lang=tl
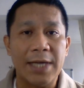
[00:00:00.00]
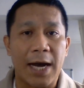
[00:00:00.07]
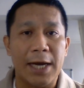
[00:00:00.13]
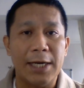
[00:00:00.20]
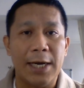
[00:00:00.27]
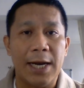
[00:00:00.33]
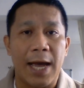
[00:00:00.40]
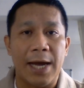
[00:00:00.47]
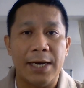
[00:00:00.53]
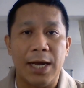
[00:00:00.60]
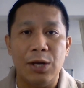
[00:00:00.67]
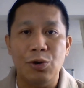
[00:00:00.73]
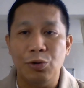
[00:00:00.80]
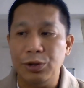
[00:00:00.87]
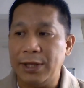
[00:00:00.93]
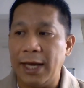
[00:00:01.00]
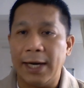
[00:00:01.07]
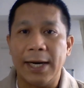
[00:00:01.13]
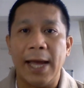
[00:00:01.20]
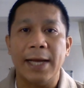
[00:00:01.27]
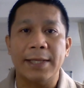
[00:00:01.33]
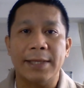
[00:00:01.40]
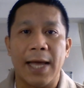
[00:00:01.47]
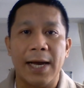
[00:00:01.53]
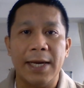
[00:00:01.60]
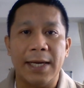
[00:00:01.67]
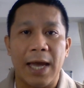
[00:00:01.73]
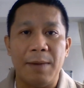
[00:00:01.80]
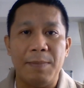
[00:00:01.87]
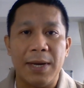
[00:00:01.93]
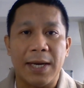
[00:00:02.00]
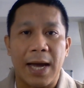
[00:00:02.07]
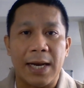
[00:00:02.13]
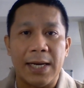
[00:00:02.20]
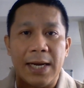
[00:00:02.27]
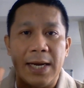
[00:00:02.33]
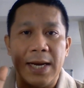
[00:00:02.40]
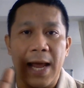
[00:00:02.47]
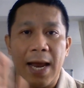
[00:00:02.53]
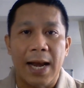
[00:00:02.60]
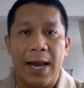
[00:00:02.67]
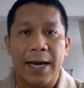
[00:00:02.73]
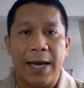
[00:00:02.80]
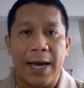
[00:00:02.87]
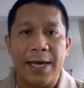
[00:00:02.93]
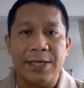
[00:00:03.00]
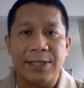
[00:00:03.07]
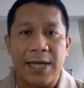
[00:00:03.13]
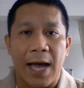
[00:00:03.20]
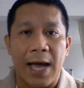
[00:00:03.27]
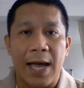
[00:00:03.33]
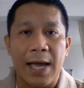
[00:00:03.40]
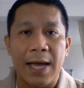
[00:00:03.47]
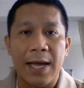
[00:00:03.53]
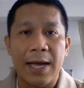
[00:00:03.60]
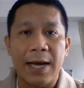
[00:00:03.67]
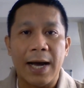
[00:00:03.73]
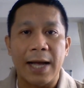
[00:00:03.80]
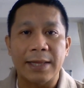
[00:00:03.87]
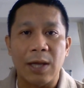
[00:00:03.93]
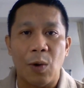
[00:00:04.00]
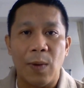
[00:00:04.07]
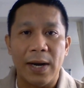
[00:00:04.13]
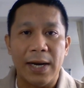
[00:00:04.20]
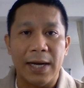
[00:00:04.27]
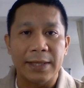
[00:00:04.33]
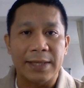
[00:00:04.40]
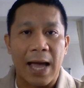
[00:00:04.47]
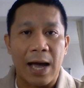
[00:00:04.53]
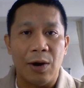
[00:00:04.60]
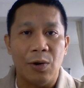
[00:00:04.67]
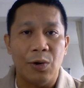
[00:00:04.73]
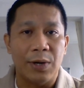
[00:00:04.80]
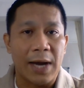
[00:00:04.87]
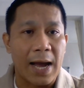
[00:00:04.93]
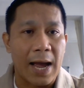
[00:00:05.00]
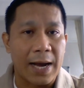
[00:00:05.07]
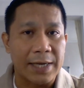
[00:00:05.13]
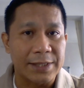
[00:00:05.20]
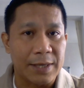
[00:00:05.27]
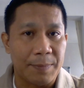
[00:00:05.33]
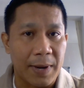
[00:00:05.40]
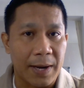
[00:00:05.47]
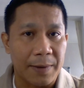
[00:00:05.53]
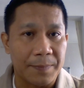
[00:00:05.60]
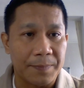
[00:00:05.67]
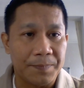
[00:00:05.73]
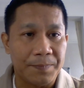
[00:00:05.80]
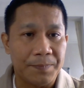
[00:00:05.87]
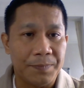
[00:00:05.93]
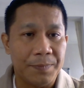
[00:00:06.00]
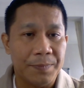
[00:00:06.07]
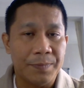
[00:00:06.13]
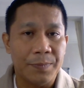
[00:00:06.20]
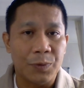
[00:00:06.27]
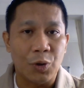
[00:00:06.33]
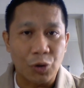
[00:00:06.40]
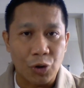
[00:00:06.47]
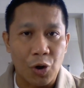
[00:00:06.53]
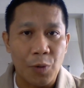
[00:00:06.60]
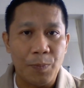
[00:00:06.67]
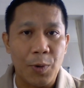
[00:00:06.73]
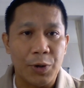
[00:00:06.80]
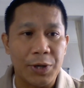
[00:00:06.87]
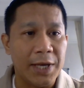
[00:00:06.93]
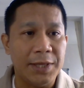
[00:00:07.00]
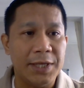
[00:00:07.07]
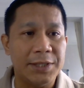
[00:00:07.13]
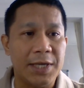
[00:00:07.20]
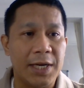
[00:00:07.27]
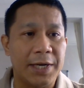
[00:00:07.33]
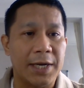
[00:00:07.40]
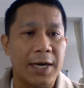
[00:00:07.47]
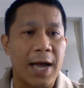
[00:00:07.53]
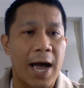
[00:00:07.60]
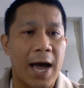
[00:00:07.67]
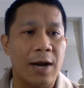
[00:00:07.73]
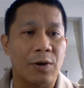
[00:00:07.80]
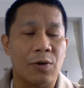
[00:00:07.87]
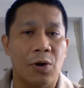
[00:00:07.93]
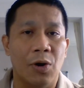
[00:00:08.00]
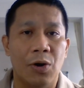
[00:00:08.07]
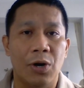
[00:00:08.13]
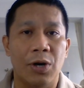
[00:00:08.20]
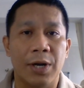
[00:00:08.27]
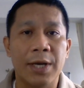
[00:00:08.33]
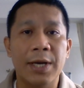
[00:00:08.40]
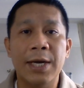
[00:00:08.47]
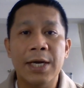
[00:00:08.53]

sa kanila na yung direktang chemical ilalagay sa katawan ng tao, nakakasama. Totoo po na hindi sila nag-aalkohol.